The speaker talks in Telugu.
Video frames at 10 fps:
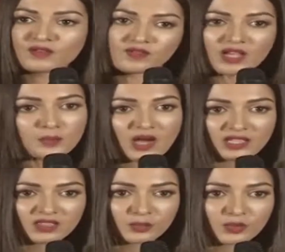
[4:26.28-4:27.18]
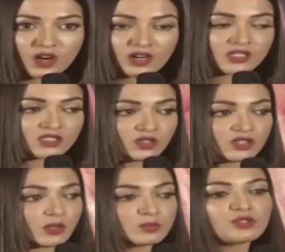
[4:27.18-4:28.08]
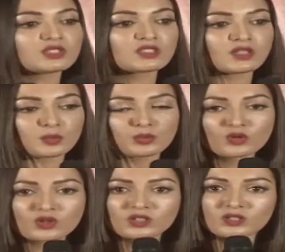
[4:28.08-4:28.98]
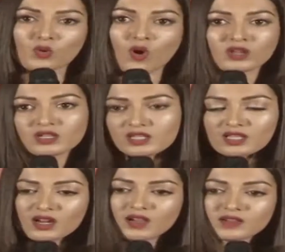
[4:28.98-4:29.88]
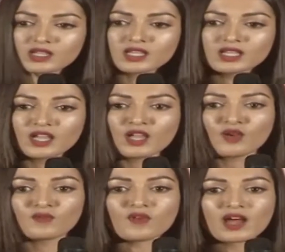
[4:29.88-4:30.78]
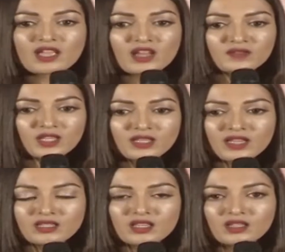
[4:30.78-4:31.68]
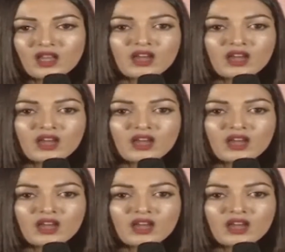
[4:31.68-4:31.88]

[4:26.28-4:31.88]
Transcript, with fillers: వీఆర్ బయింగ్ ద ప్రోడక్ట్ సో డబ్బు ఇచ్చినప్పుడు ఒక క్వాలిటీ రావాలి వై ఆర్ వీ గెటింగ్